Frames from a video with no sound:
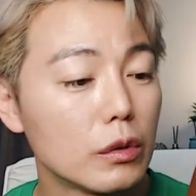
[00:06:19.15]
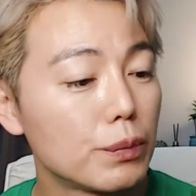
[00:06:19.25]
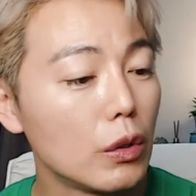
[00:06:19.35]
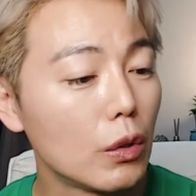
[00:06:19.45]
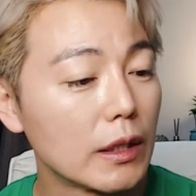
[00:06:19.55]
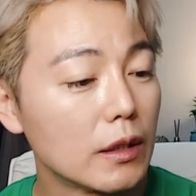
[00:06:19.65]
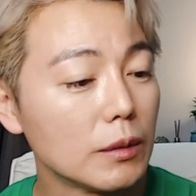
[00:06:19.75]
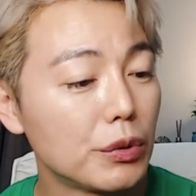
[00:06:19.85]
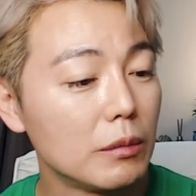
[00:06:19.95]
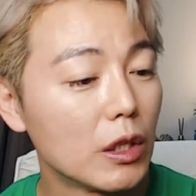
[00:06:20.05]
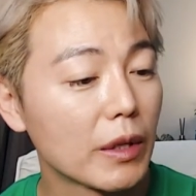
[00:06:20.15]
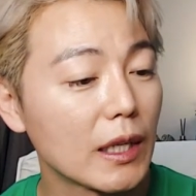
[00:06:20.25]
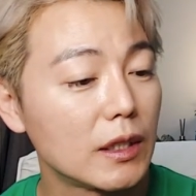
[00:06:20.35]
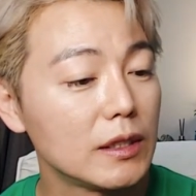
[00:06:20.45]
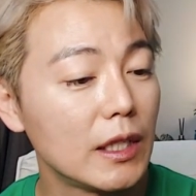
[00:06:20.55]
플로랜드 프리미엄
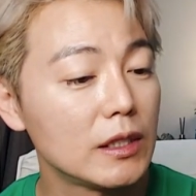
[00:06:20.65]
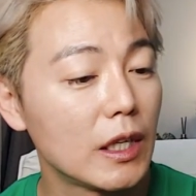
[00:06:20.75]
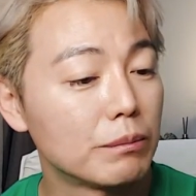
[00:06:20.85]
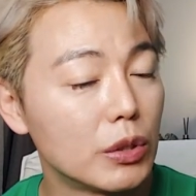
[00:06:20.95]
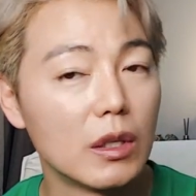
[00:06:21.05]
케라틴 체인지 앰플.